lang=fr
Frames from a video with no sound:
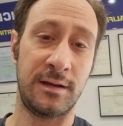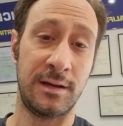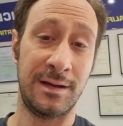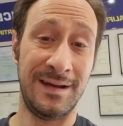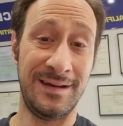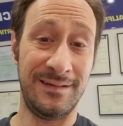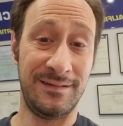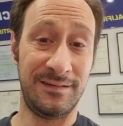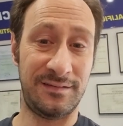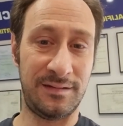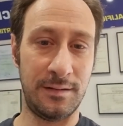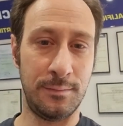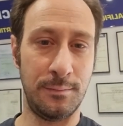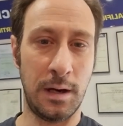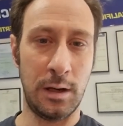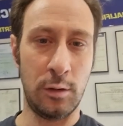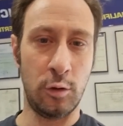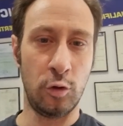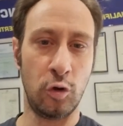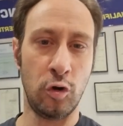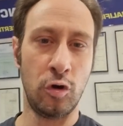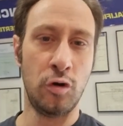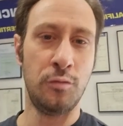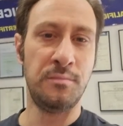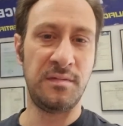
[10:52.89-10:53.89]
C'est
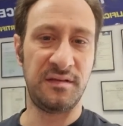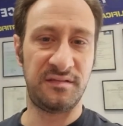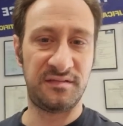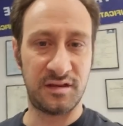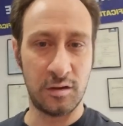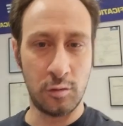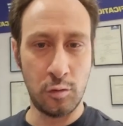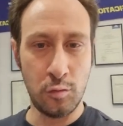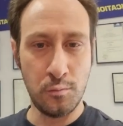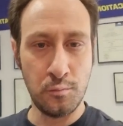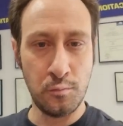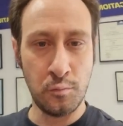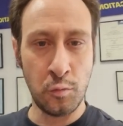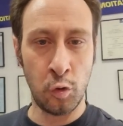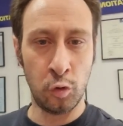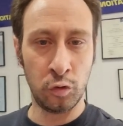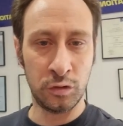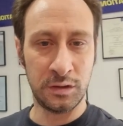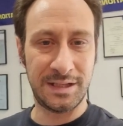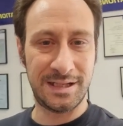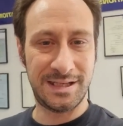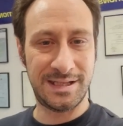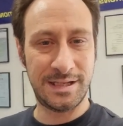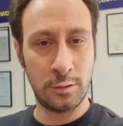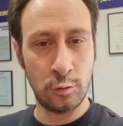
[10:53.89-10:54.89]
malheureux, mais c'est le monde
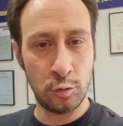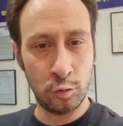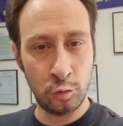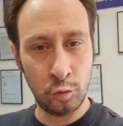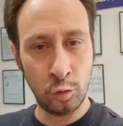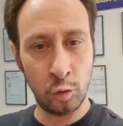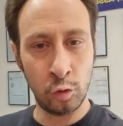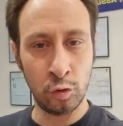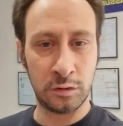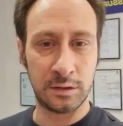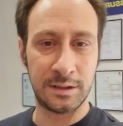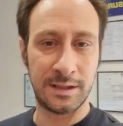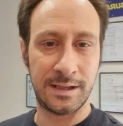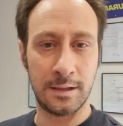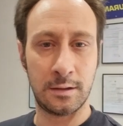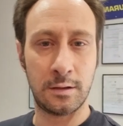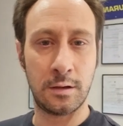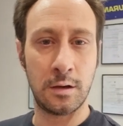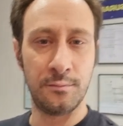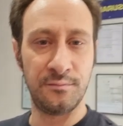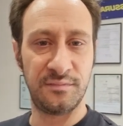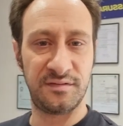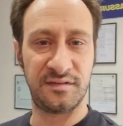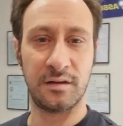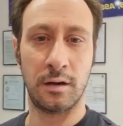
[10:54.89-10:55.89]
qui est le nôtre, qui est comme
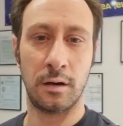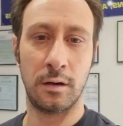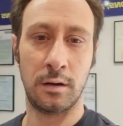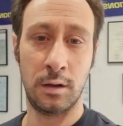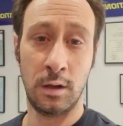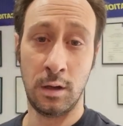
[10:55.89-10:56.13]
ça.